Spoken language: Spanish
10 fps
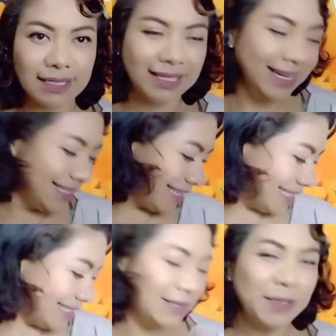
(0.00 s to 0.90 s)
tienes, que
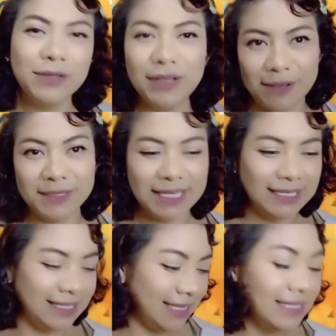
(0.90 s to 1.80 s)
estás viendo y que ves que
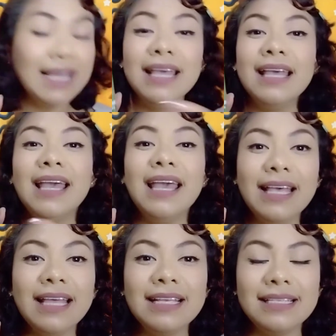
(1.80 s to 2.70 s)
necesitas.
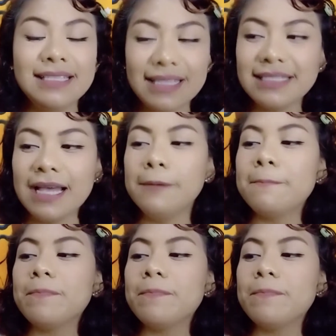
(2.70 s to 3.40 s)
Eh, necesitas, ajá.